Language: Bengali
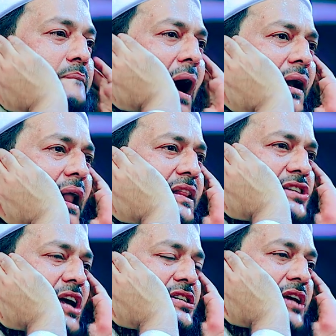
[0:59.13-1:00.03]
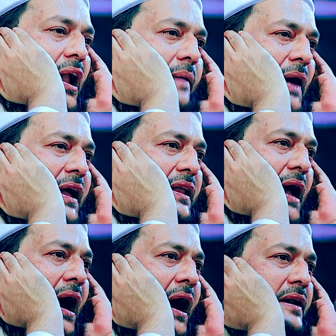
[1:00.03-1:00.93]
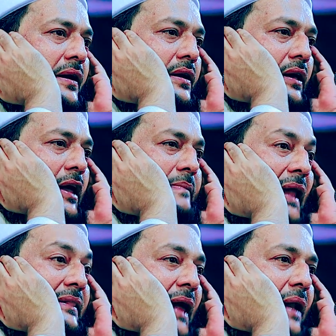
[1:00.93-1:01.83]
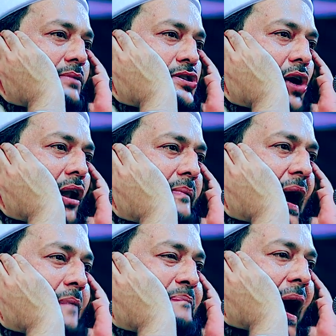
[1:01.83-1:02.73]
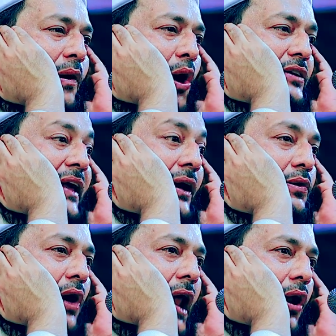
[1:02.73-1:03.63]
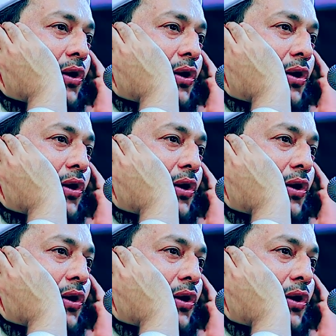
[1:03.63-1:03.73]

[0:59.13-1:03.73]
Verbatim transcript: বাংলাদেশের সেনাবাহিনী আর ইমানদার মুসলমান পাগল ঠিক করার